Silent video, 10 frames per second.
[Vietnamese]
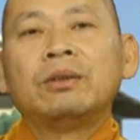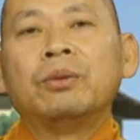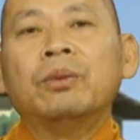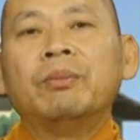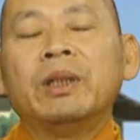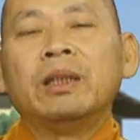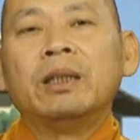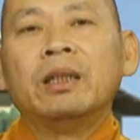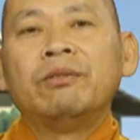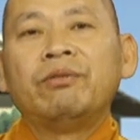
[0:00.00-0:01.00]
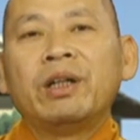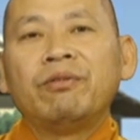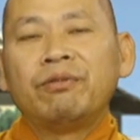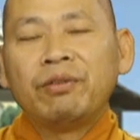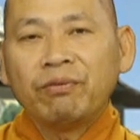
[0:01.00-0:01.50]
của mình để phải
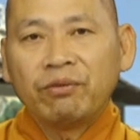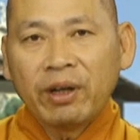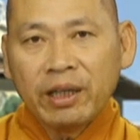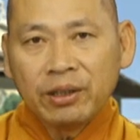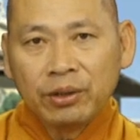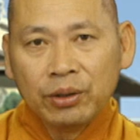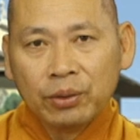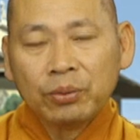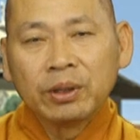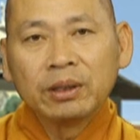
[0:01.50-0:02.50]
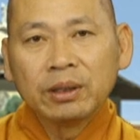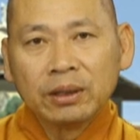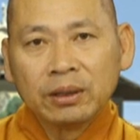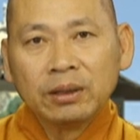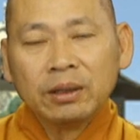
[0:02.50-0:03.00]
vấp phải nhiều cái
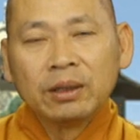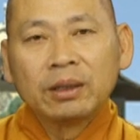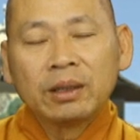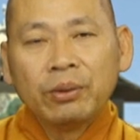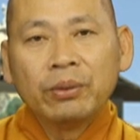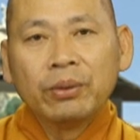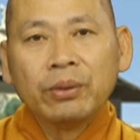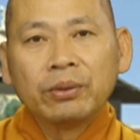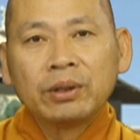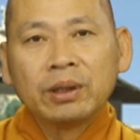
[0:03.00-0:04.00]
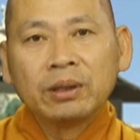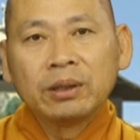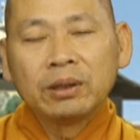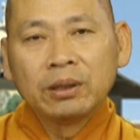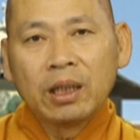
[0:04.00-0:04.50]
sự đau khổ trên
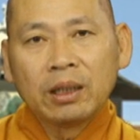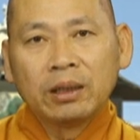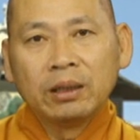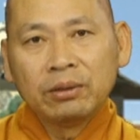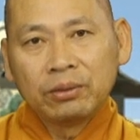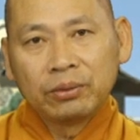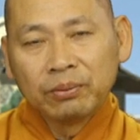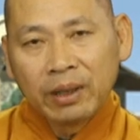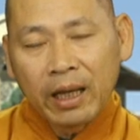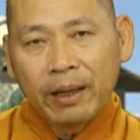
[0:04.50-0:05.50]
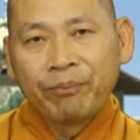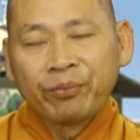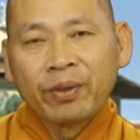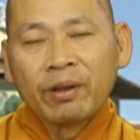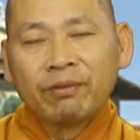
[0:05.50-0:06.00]
cái trường đạo để chúng ta
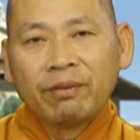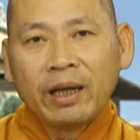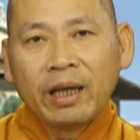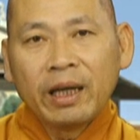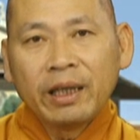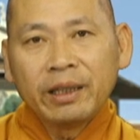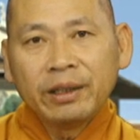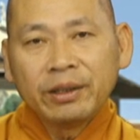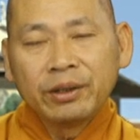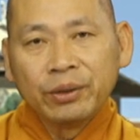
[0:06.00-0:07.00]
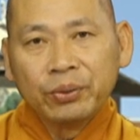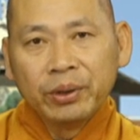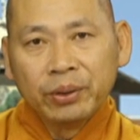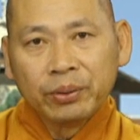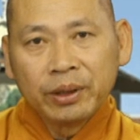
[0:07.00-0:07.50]
phải chịu
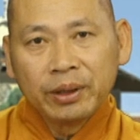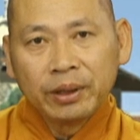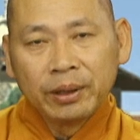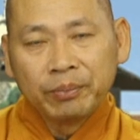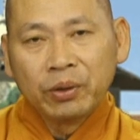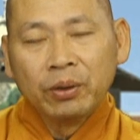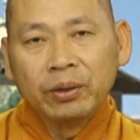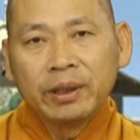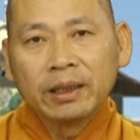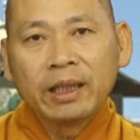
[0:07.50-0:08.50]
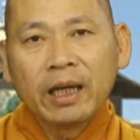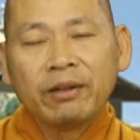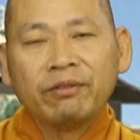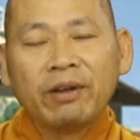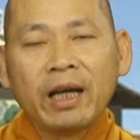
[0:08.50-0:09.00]
nhiều cái nghiệp khổ hiện
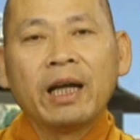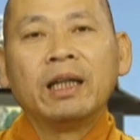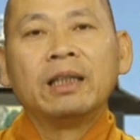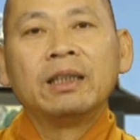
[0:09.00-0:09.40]
tại và